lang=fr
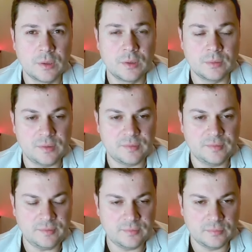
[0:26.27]

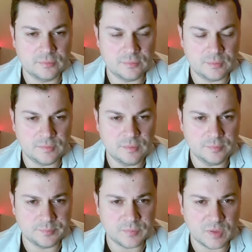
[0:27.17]
D6,
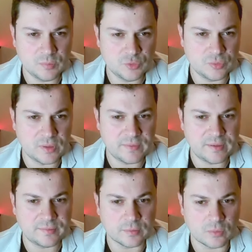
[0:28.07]
ici. Il me joue cavalier
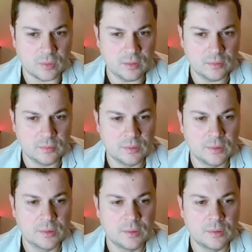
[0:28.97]
C3.
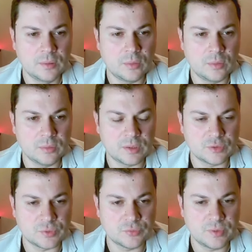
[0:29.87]
Ok, je
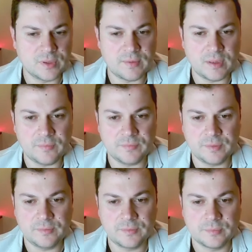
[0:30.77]
vais jouer cavalier
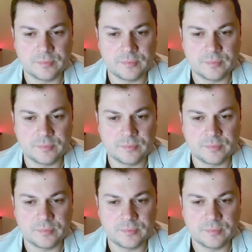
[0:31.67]
F6.